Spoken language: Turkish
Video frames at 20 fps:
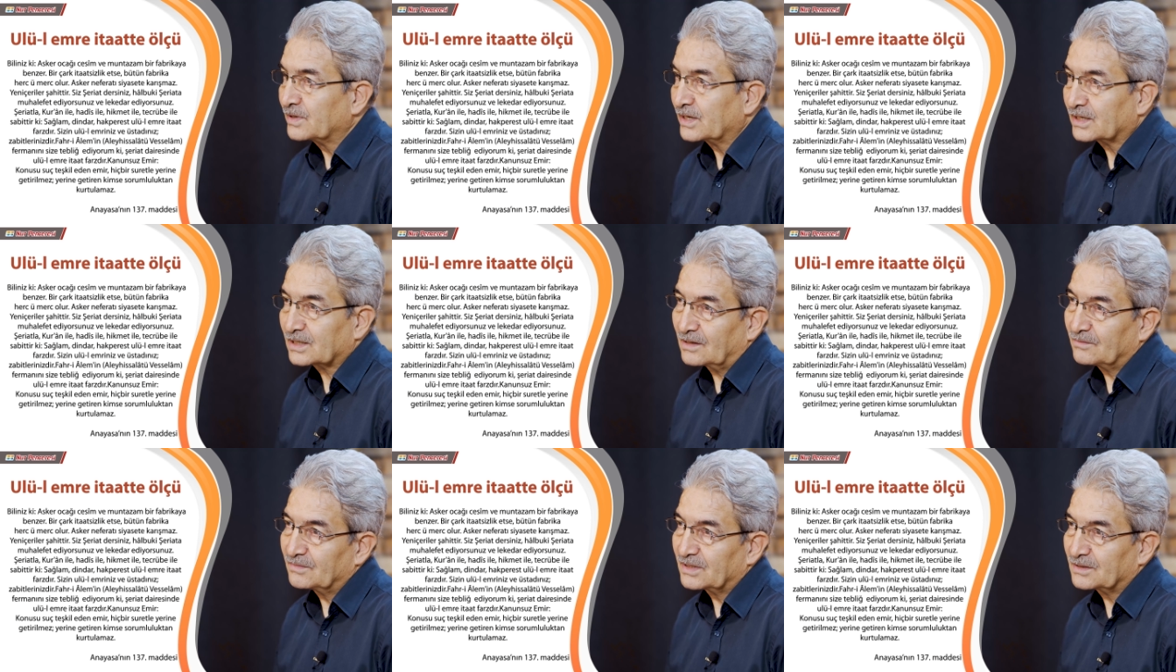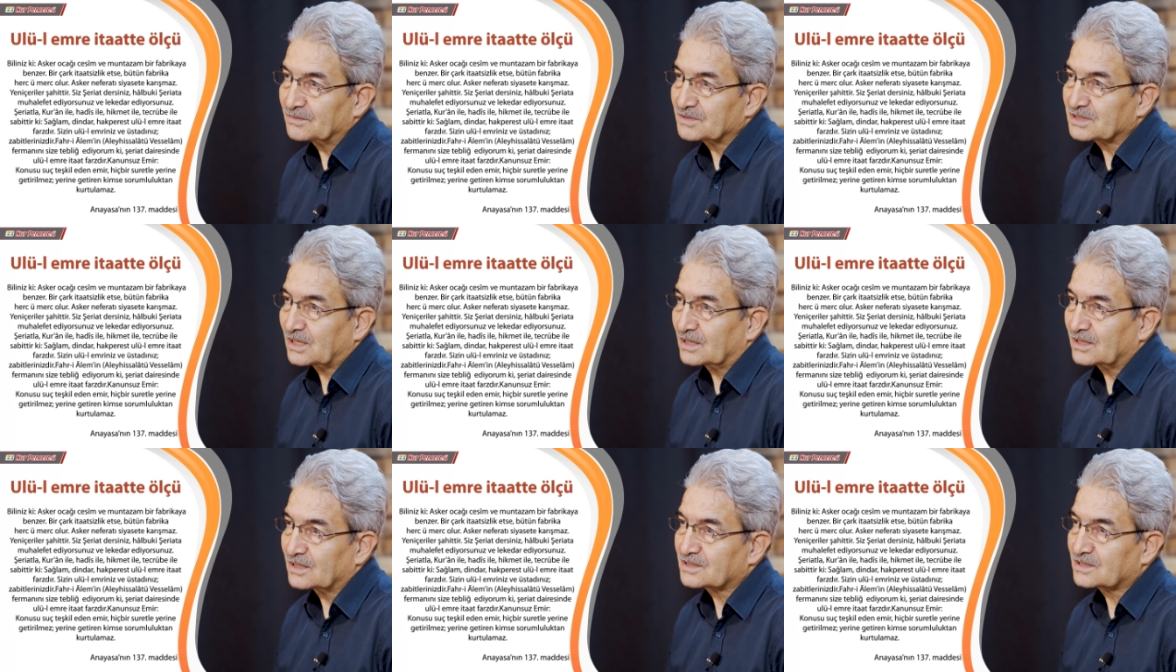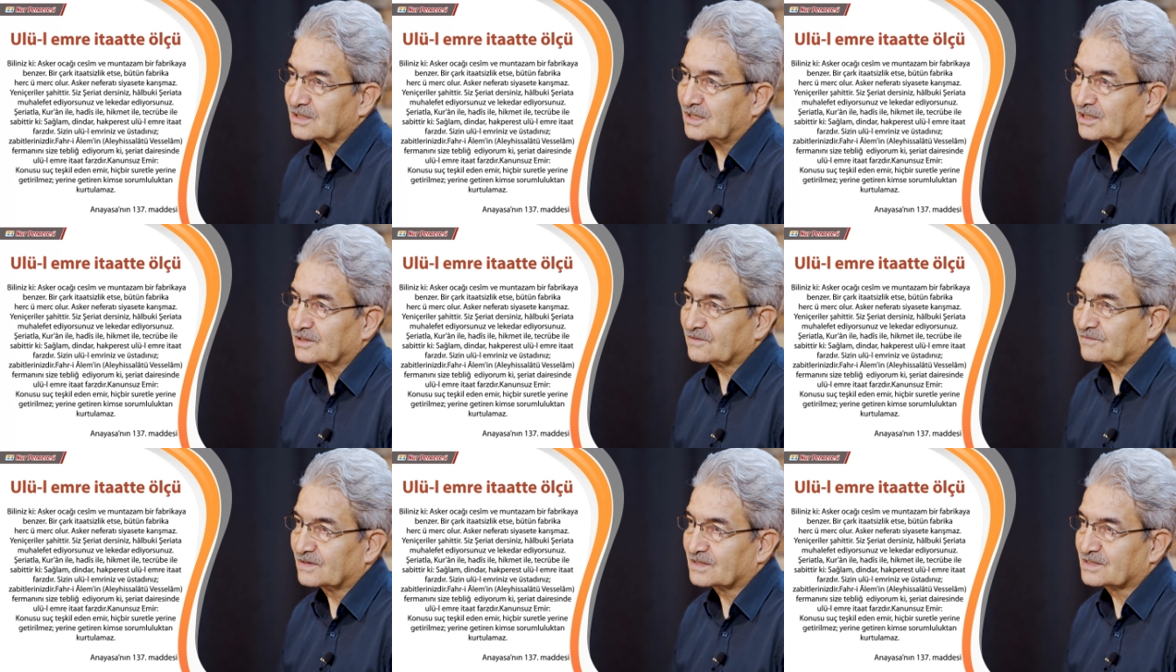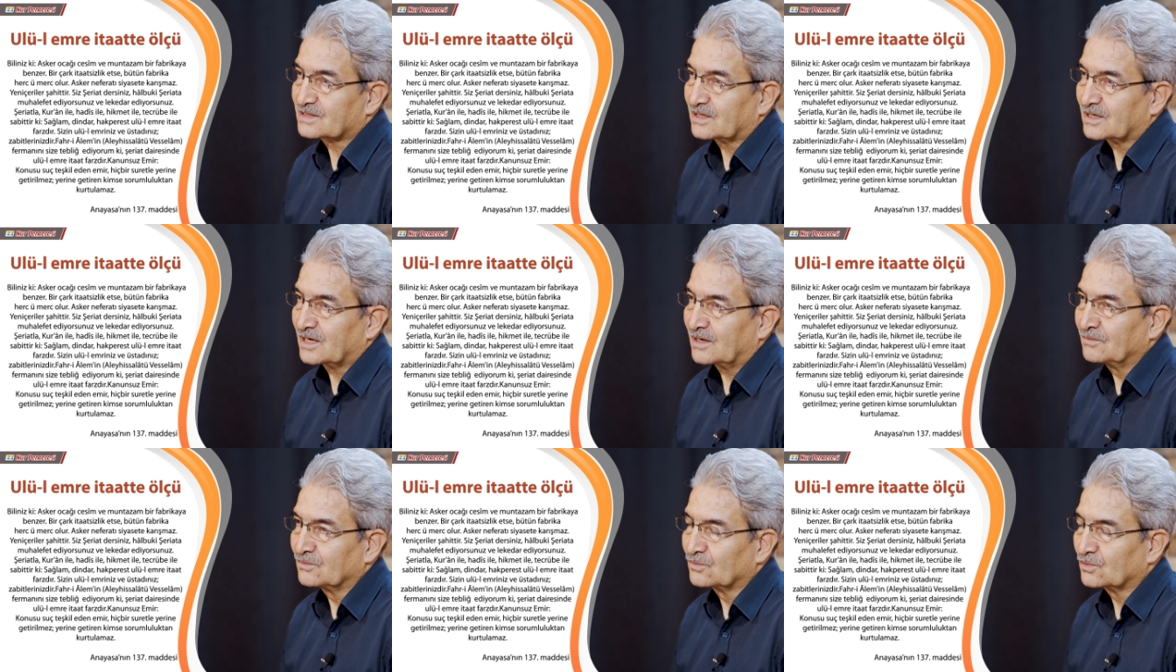Peygamberimiz aleyhissalatü
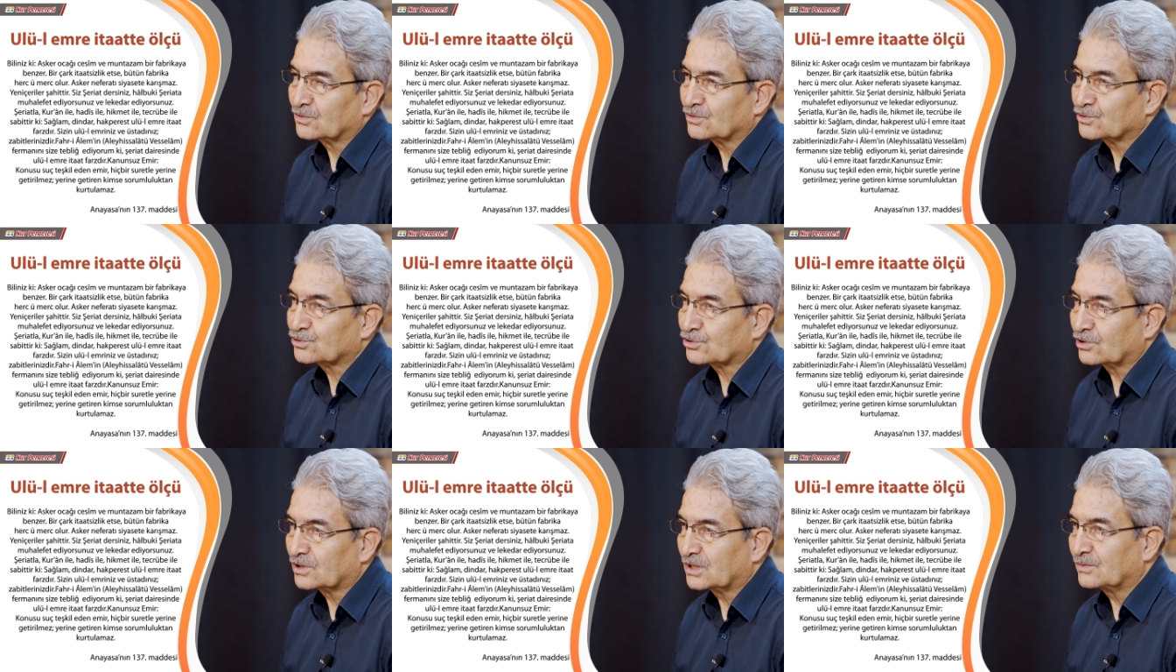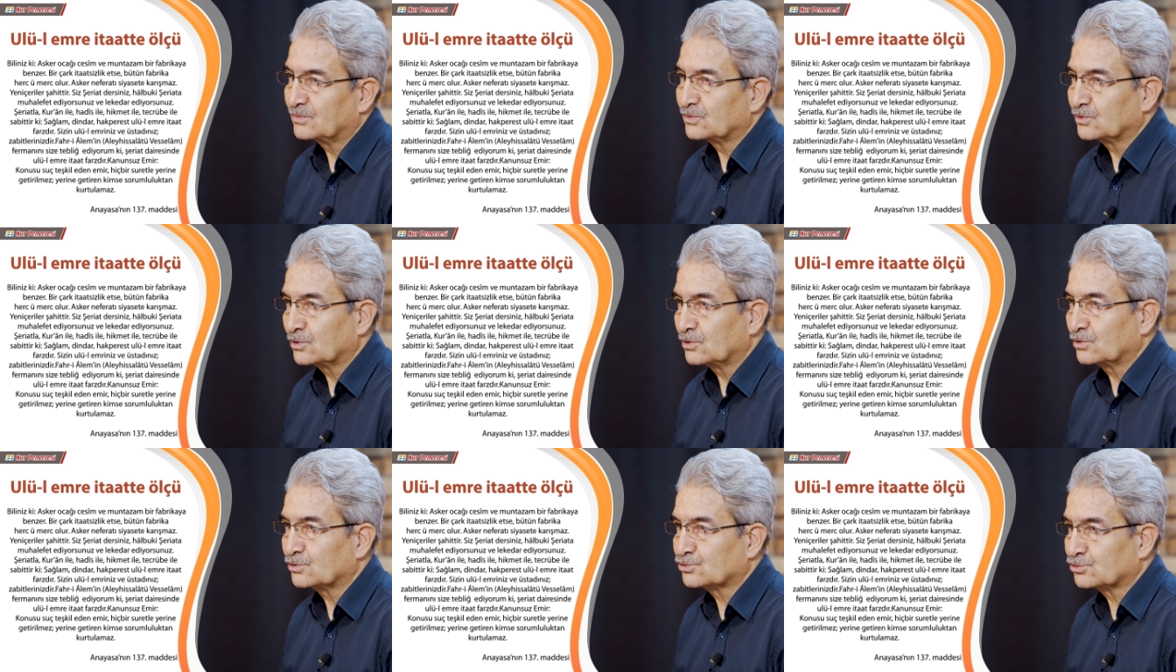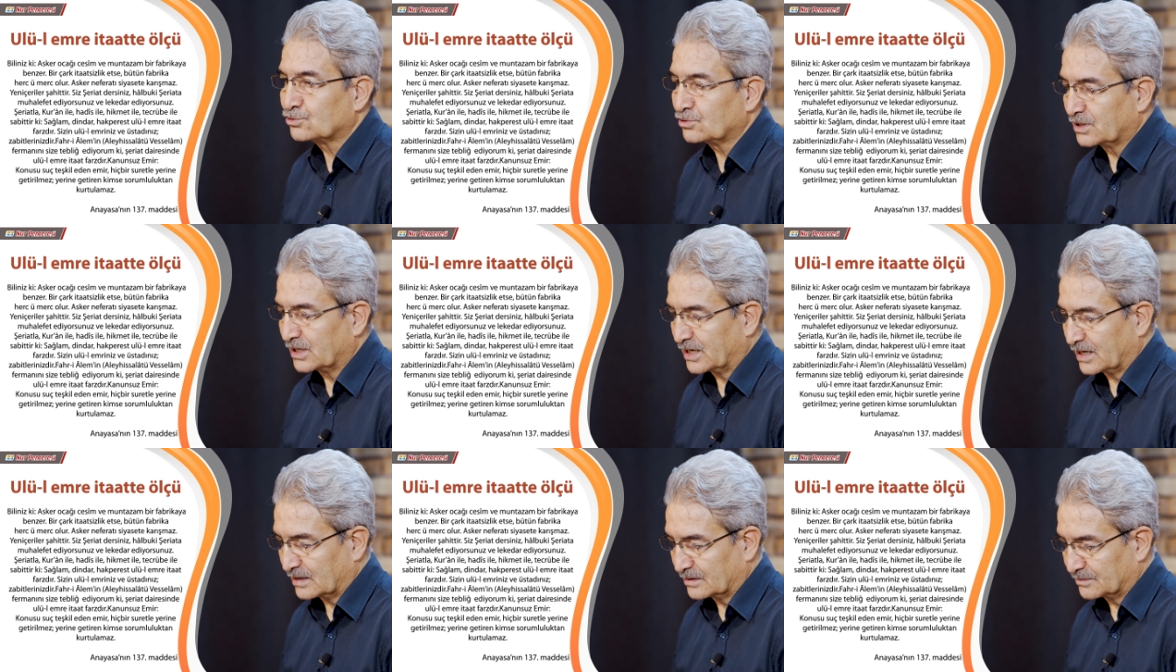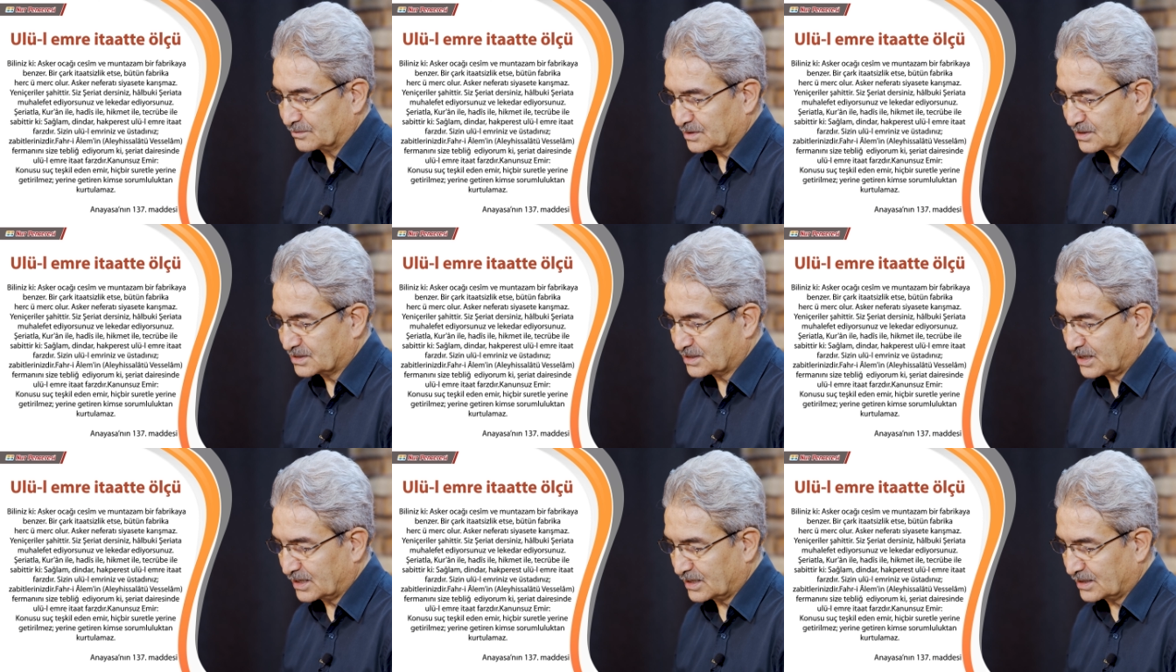vesselam bunu şöyle bir ölçüyle
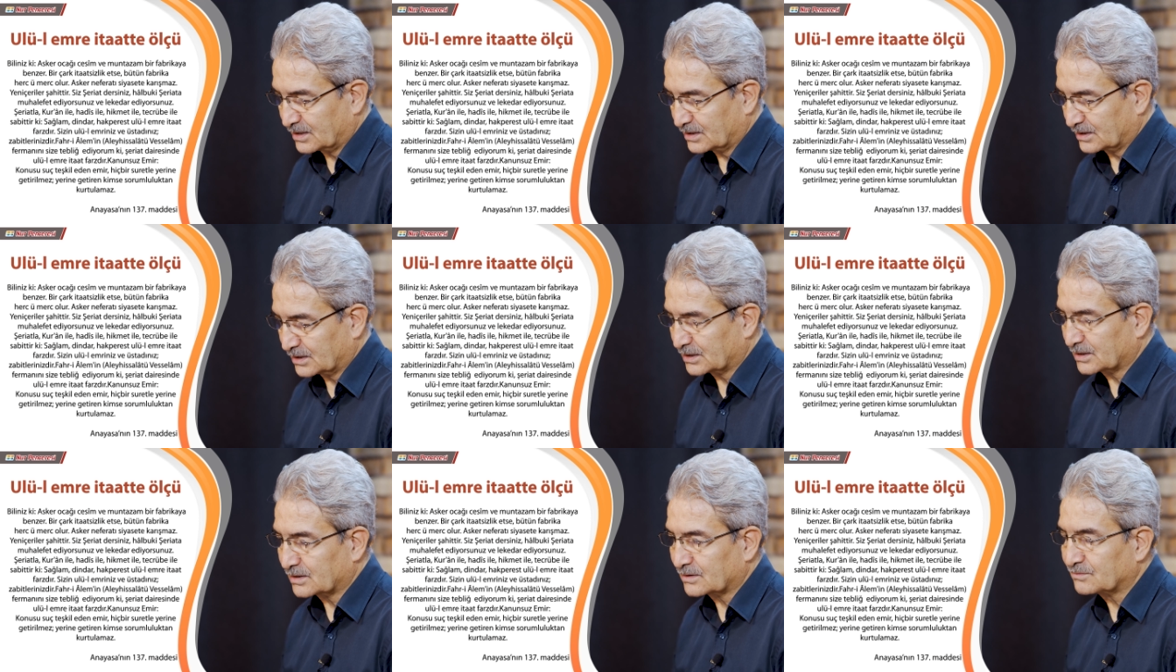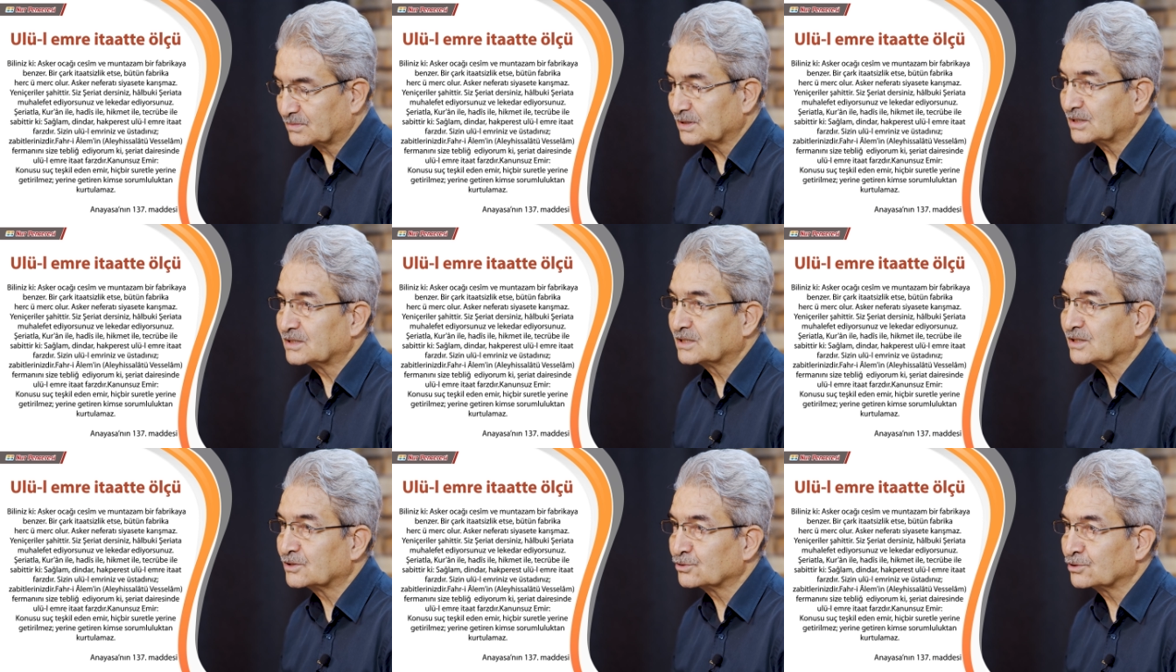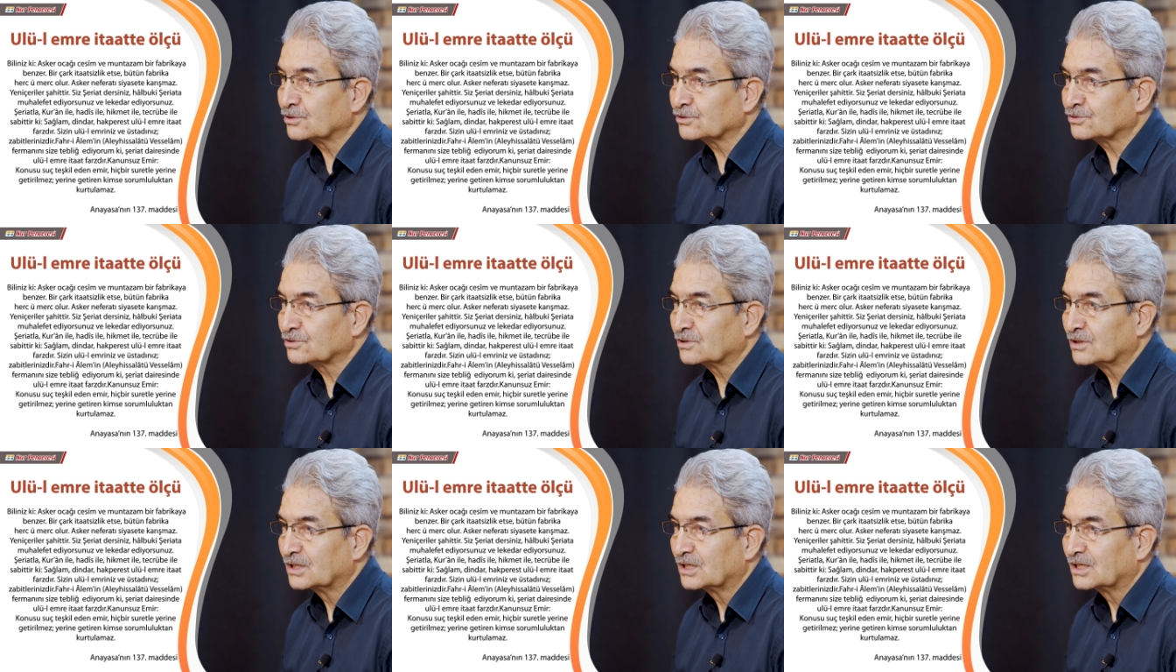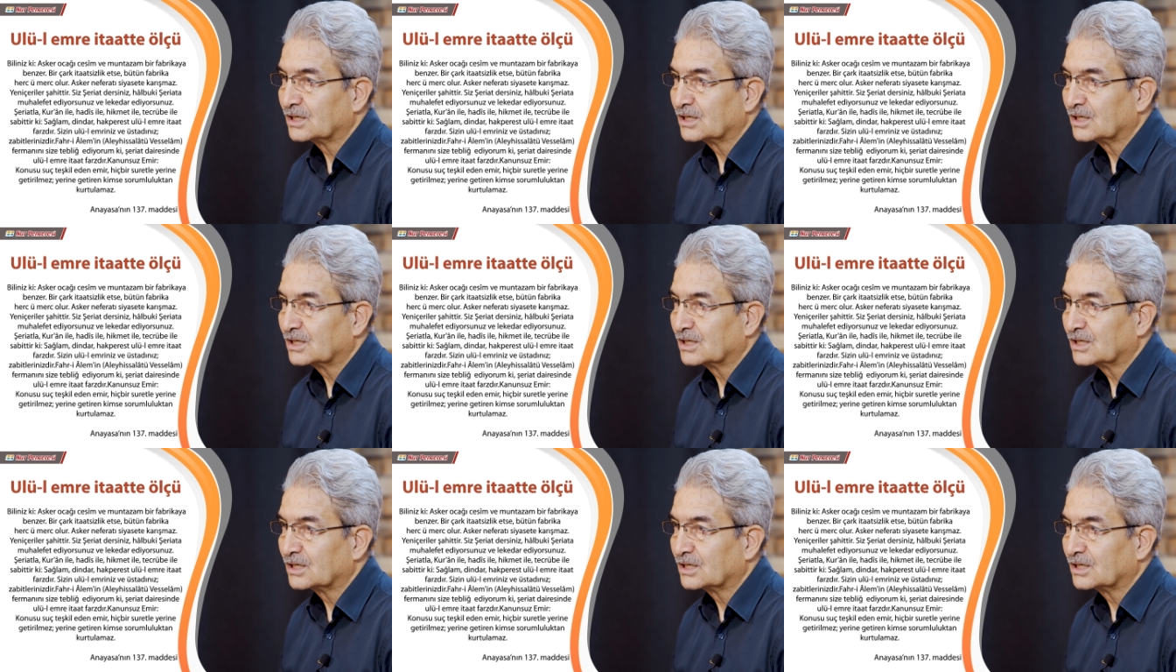bize e, bildiriyor.